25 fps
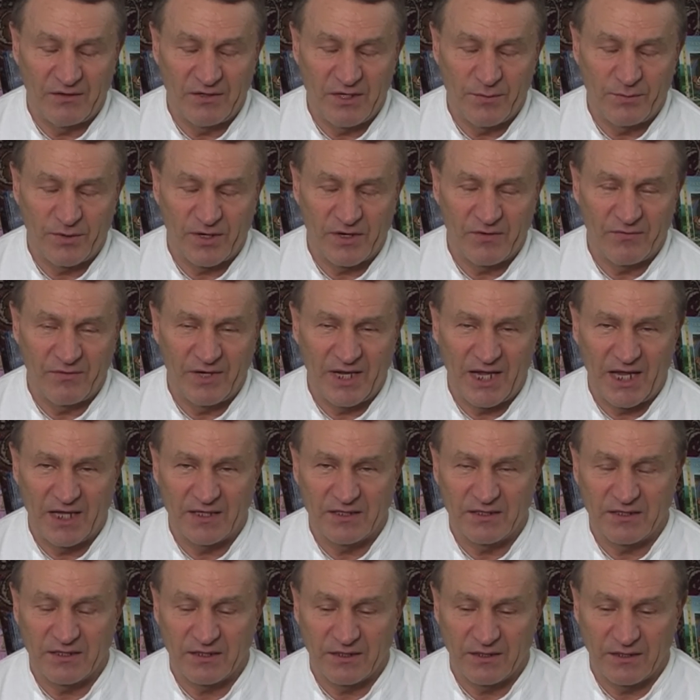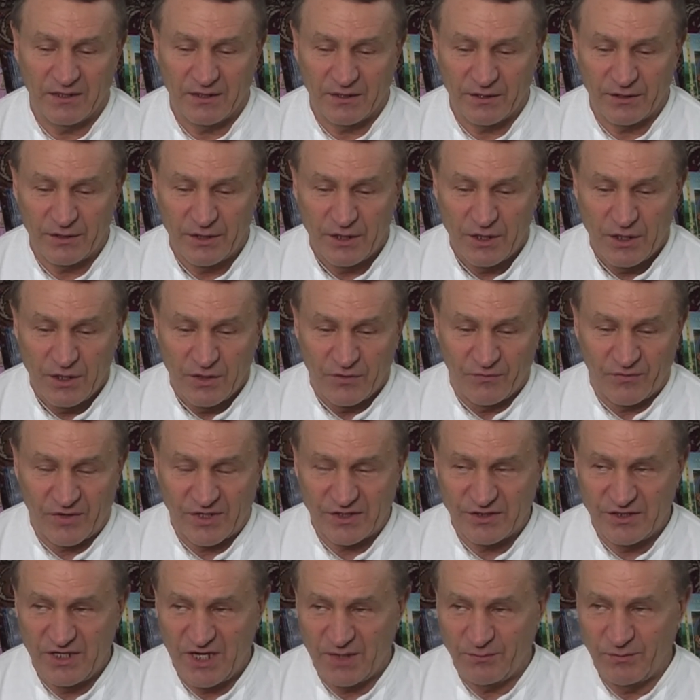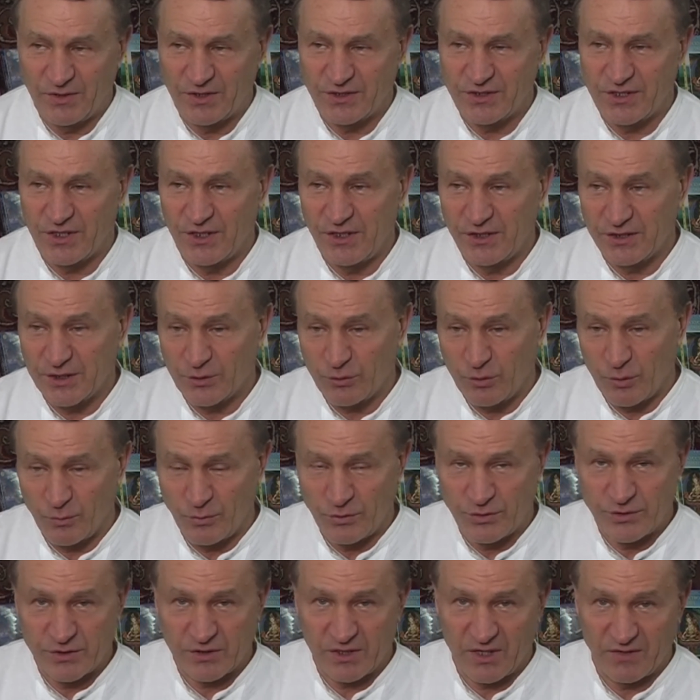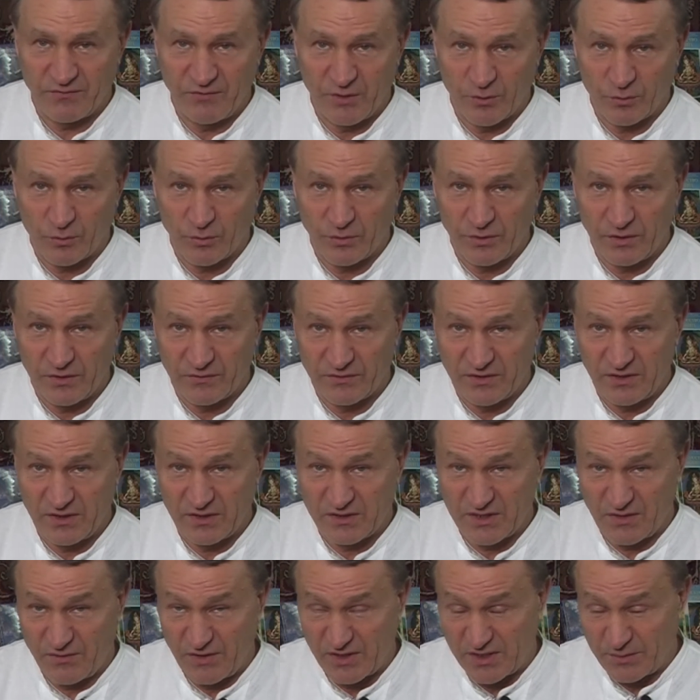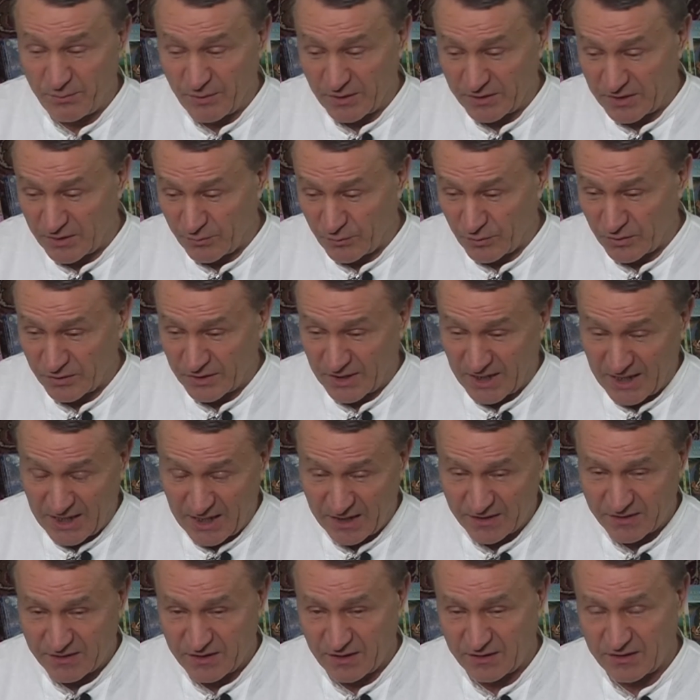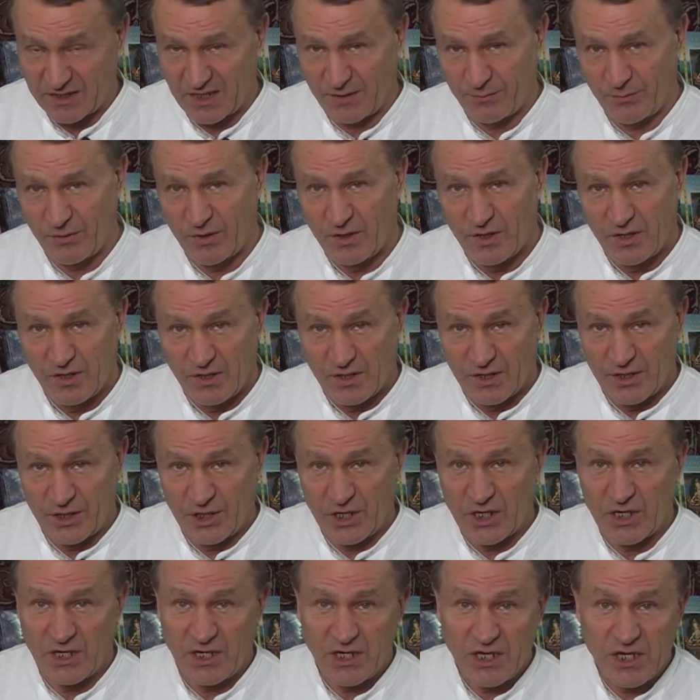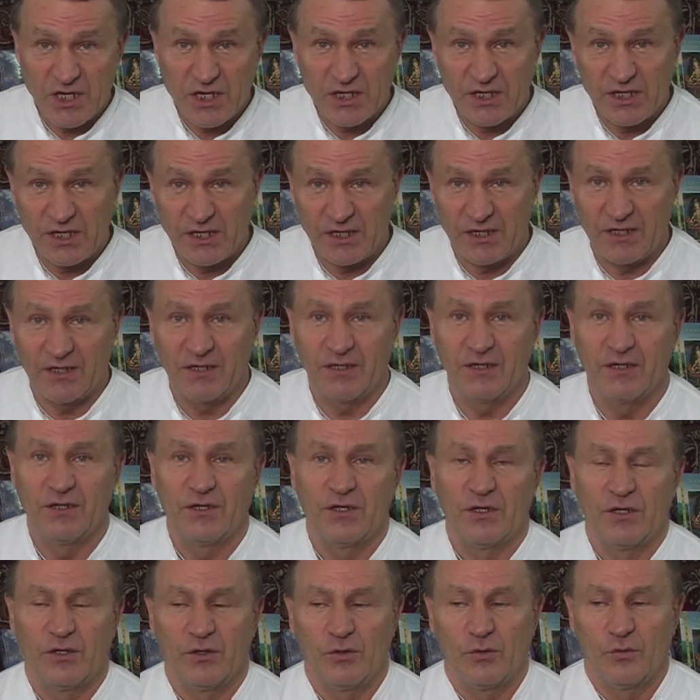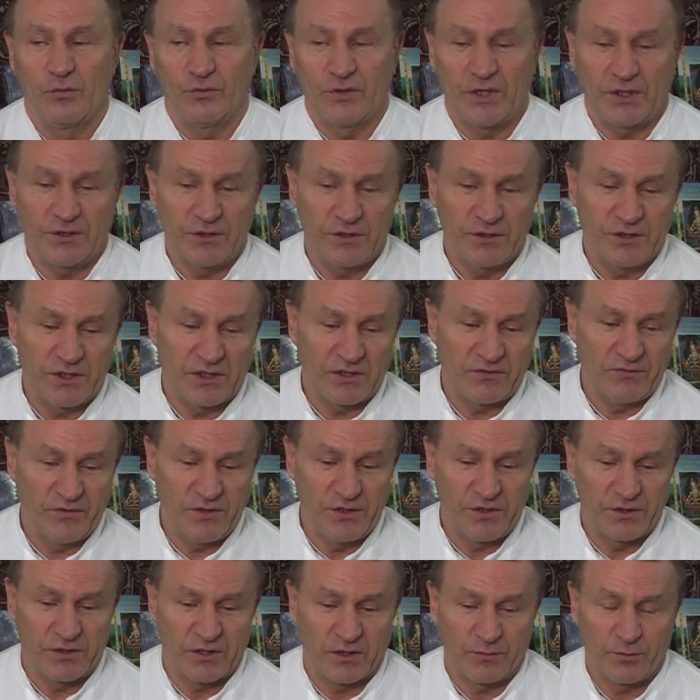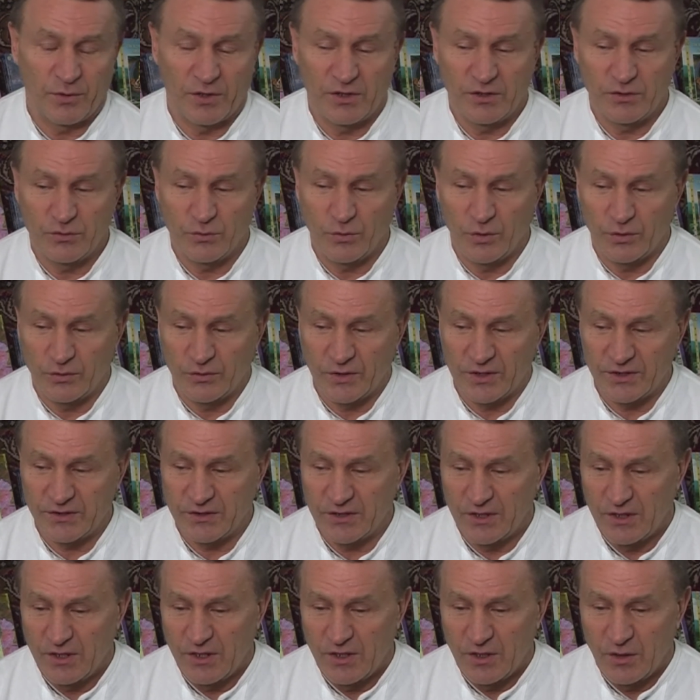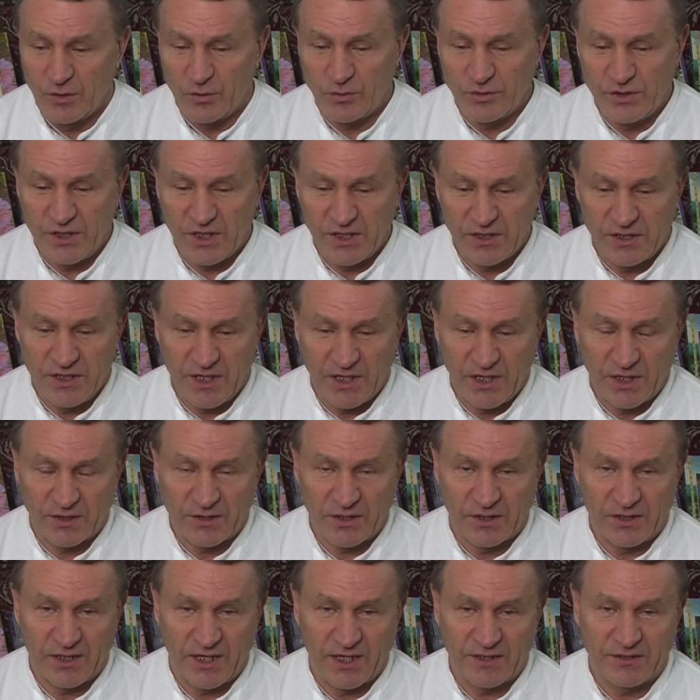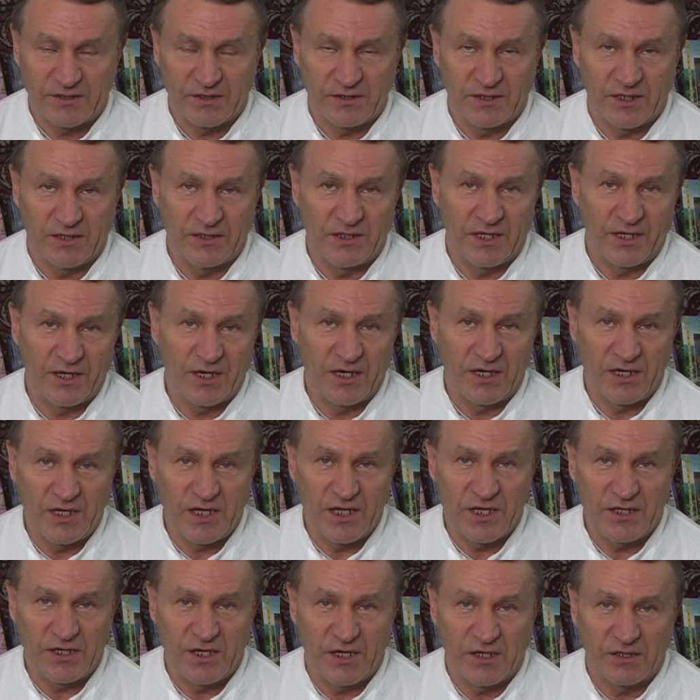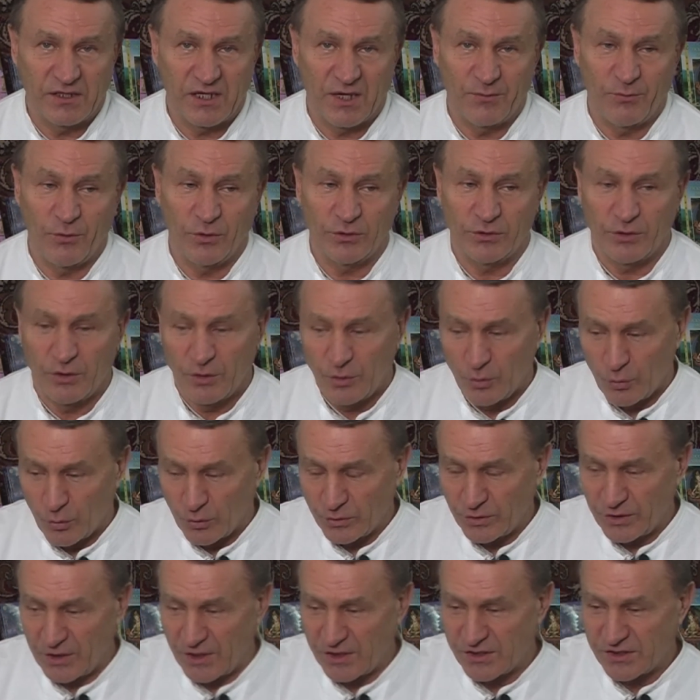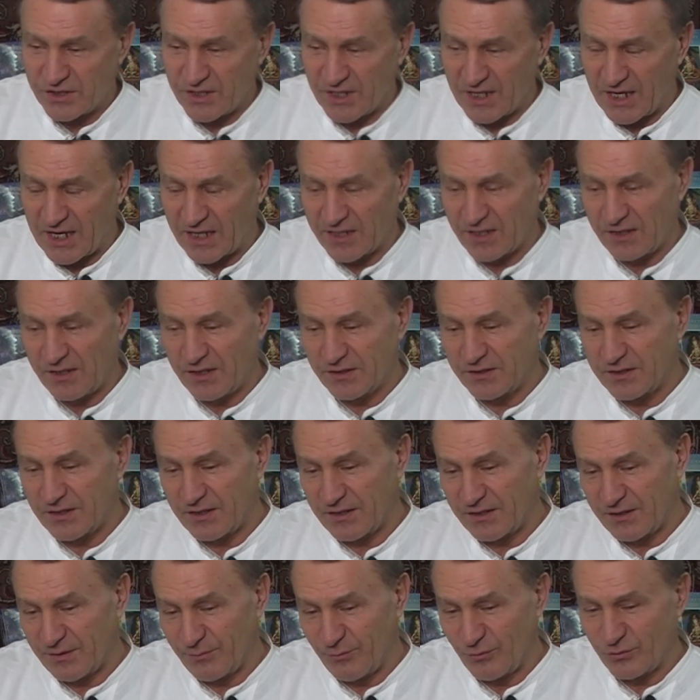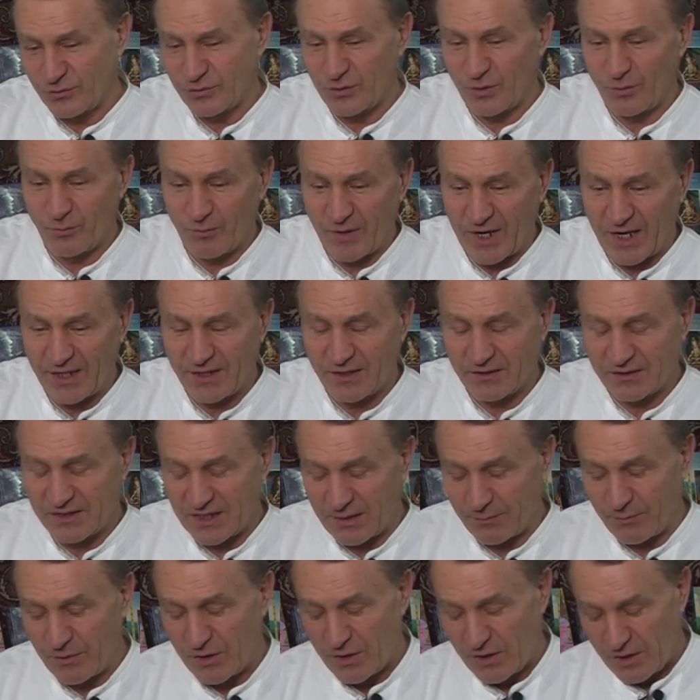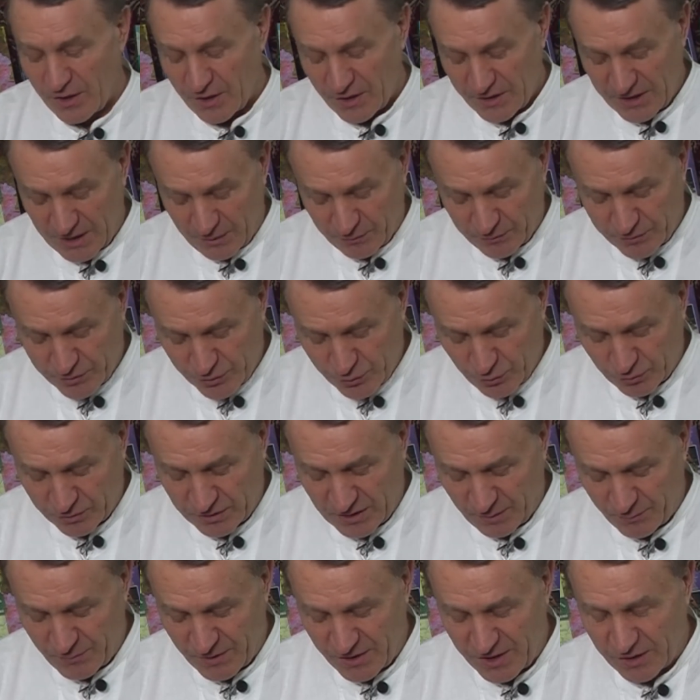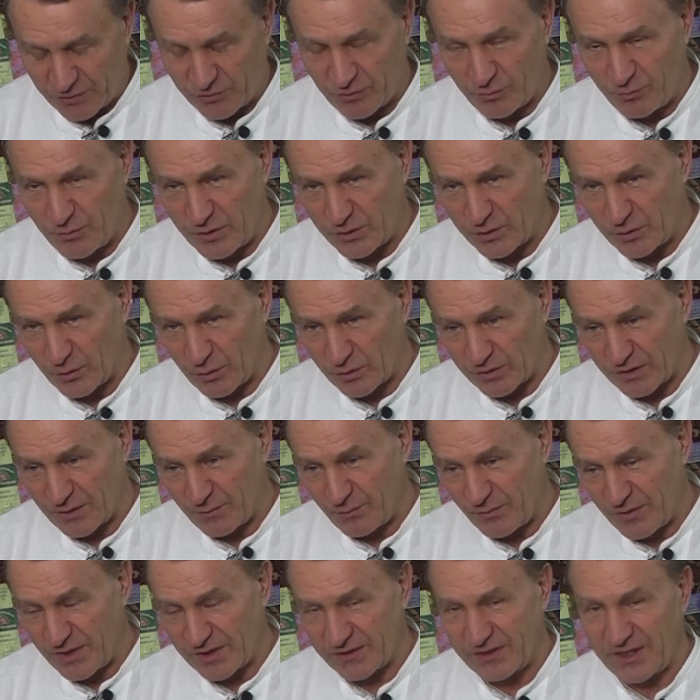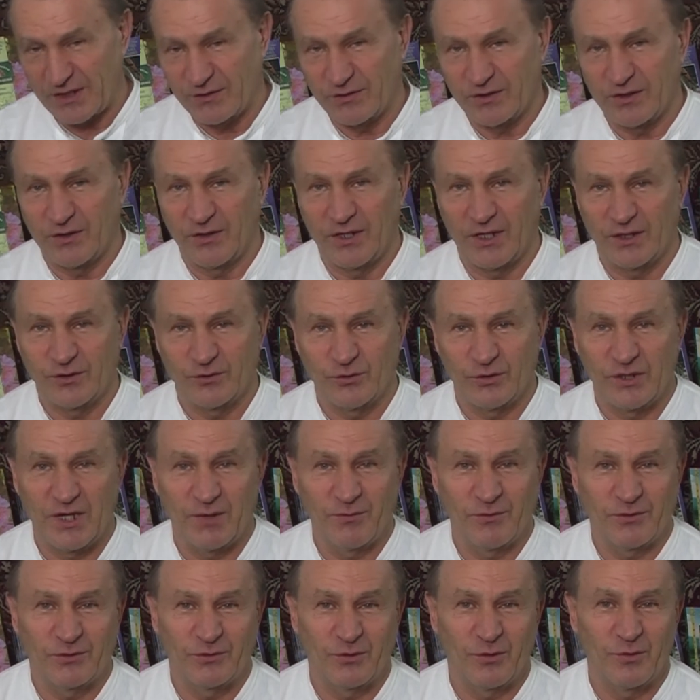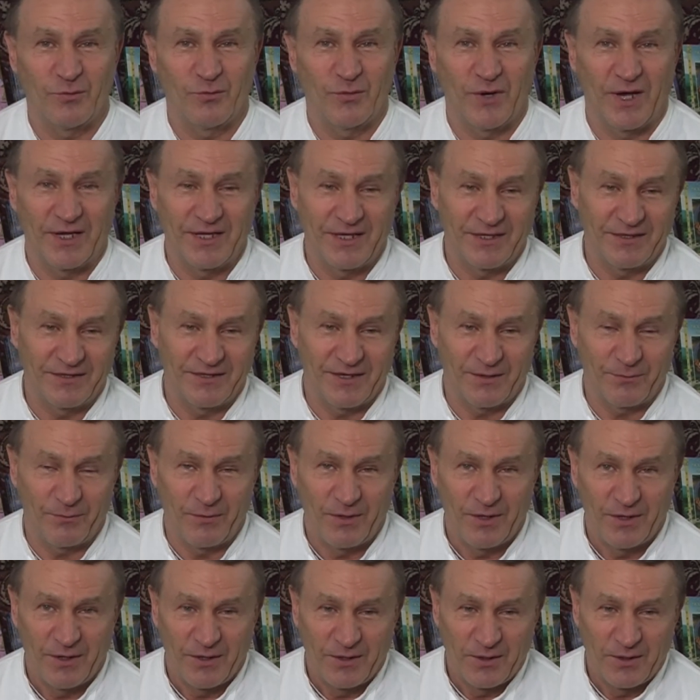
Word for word: не проявляет э, враждебности никакому человеку, независимо от его нации, там, религии. У нас же сейчас, видите, как происходит. У нас людей делят на нации, на, на религии. Там вот он христианин, это мусульманин. Там. Я вот с четками еду в метро, там мне сразу говорят, что я мусульманин. Там.